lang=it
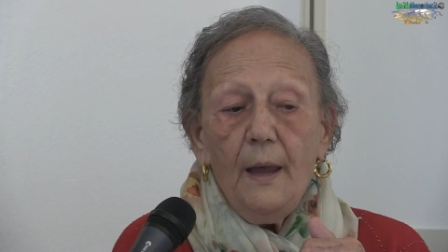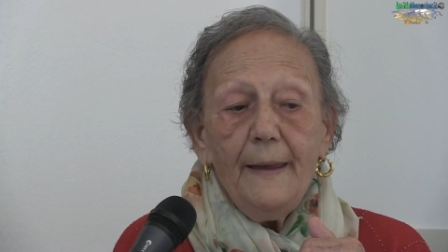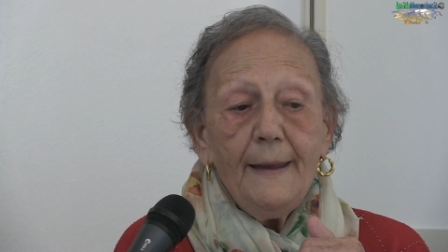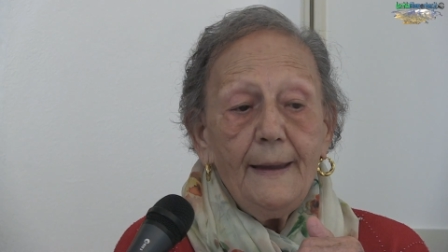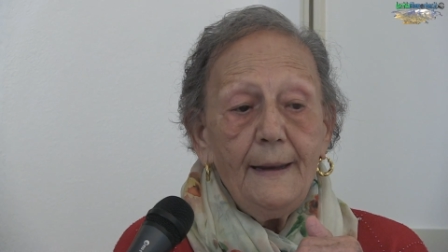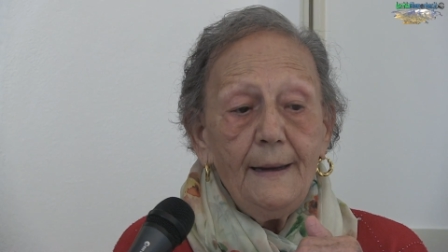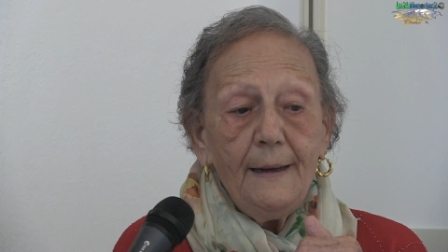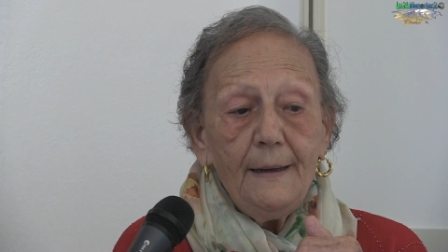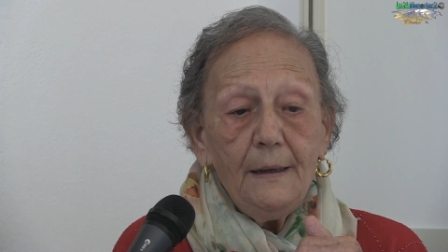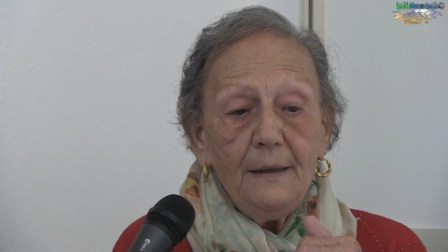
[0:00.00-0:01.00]

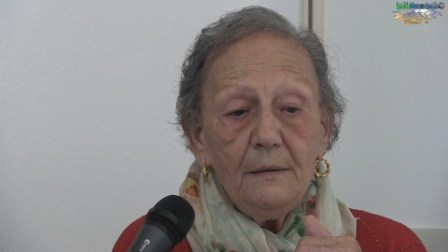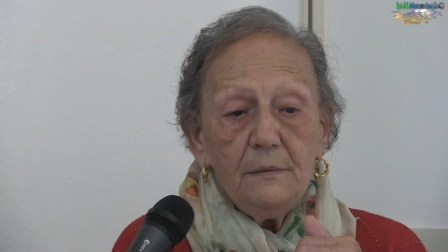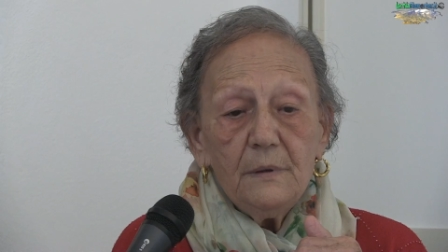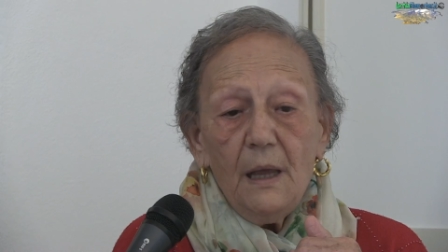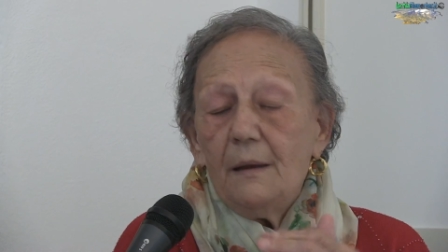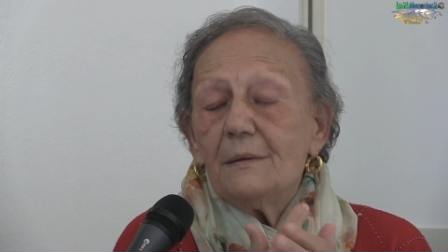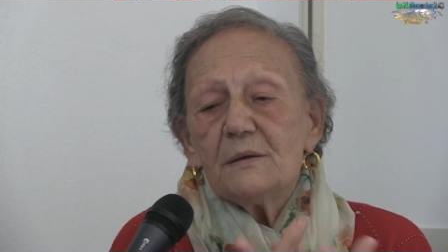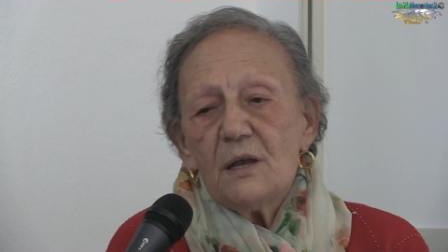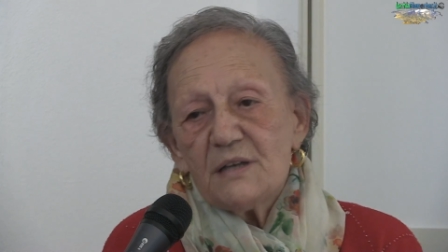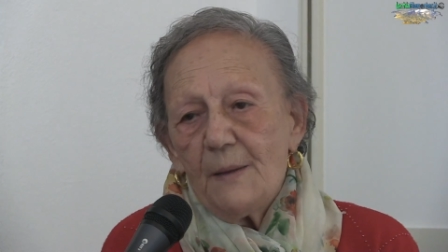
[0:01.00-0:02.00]
E,
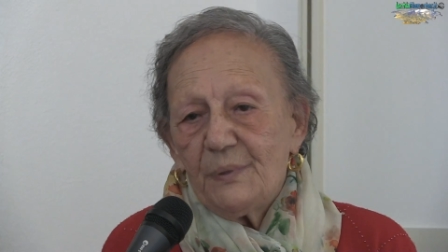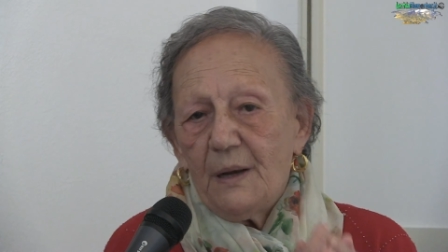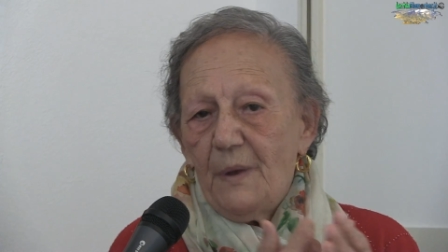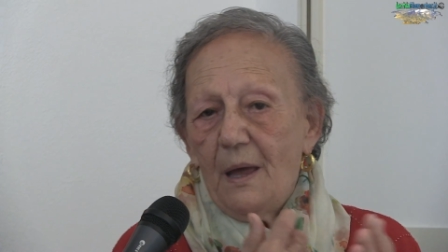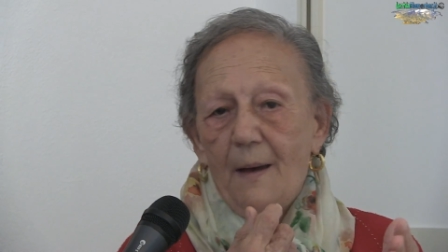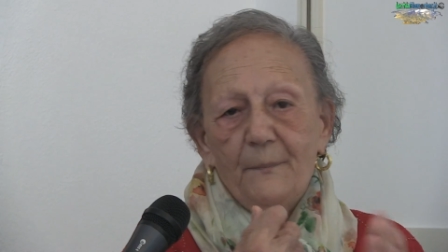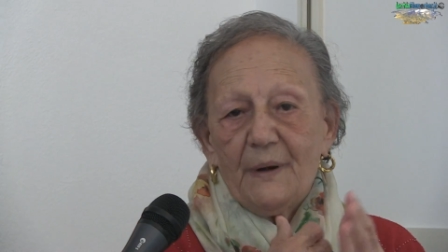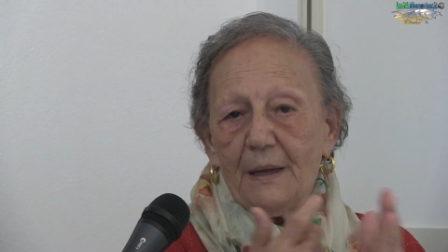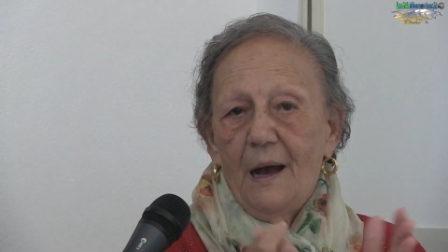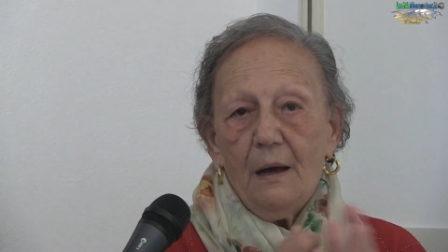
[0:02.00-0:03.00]
e sempre a
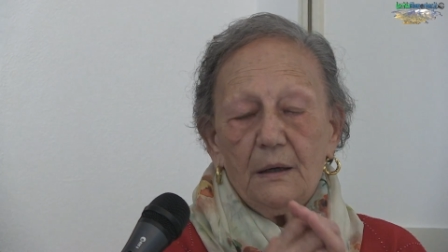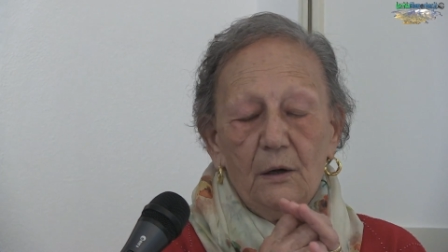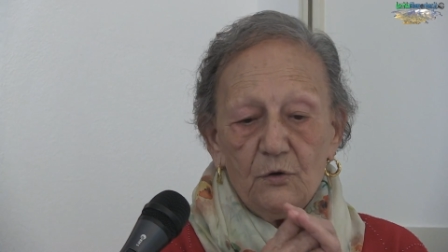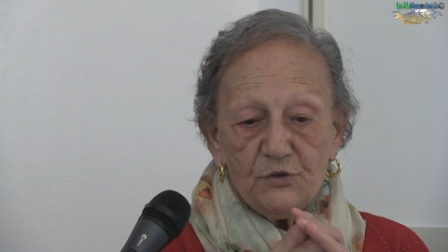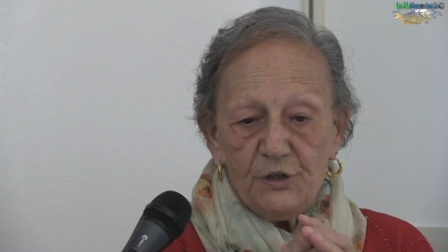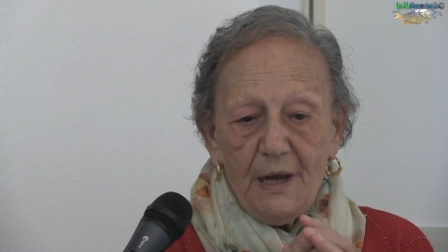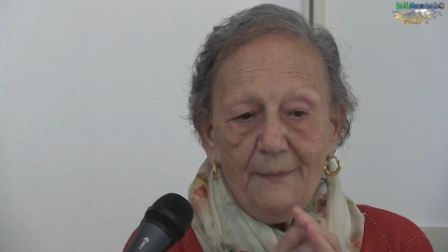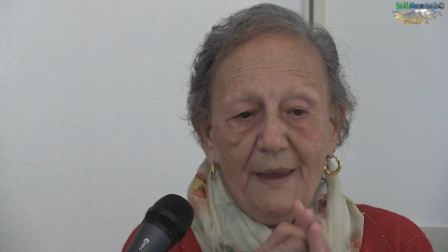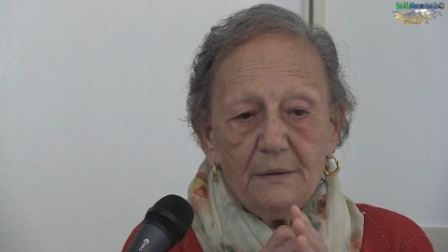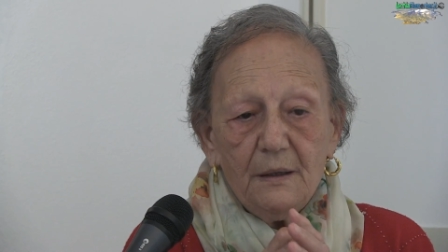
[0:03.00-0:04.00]
pregare,
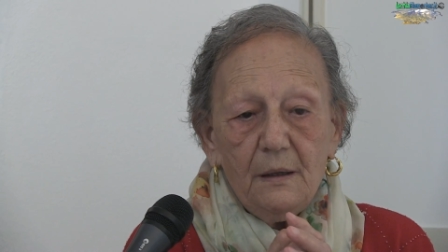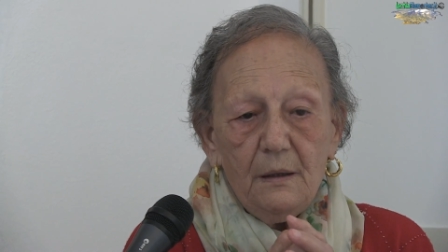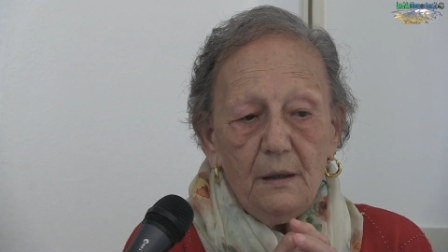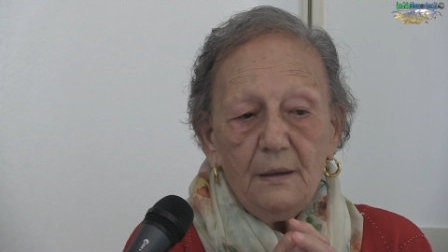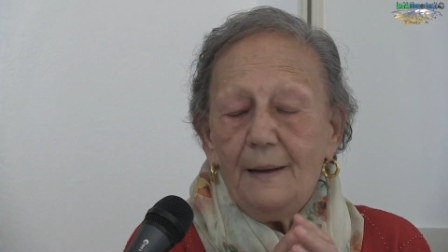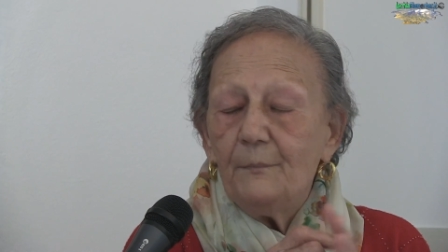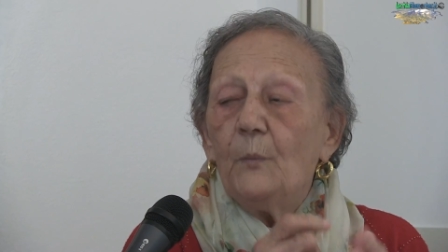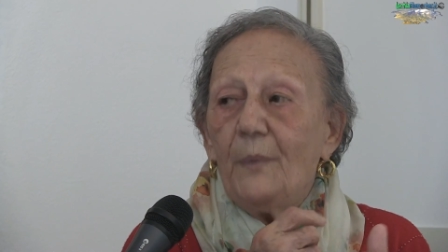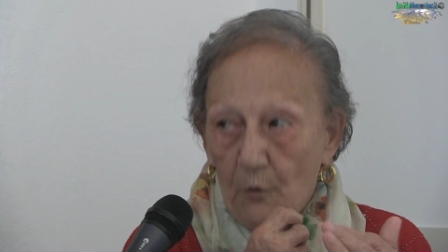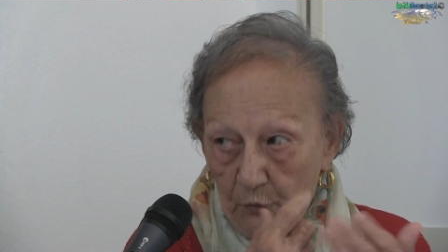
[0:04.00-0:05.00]
logicamente, e le
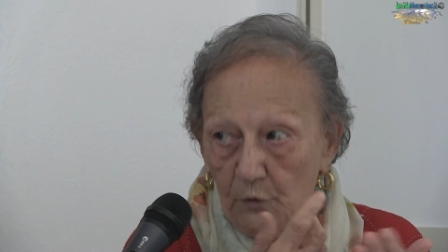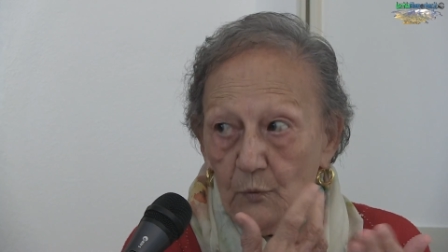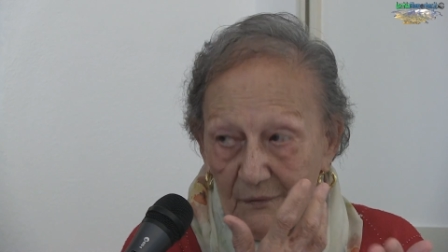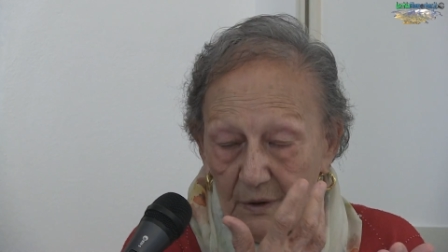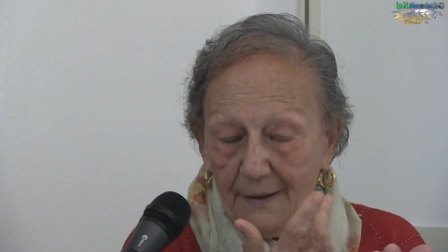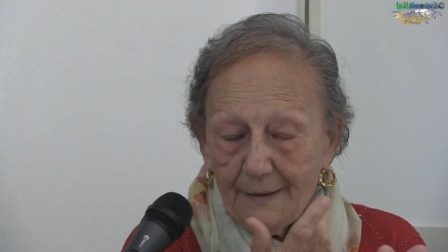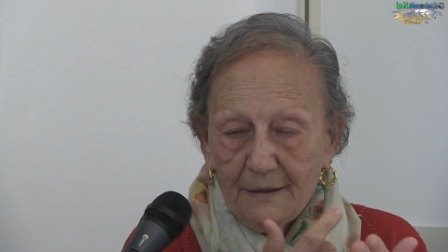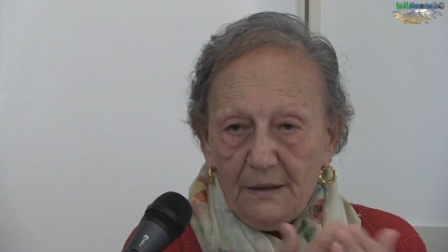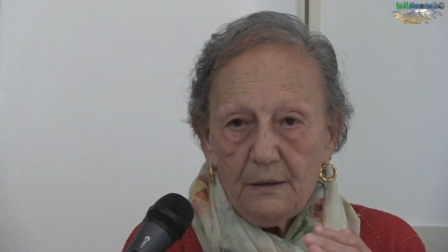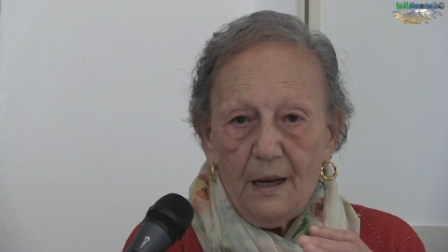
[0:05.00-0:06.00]
bombe continuavano a cadere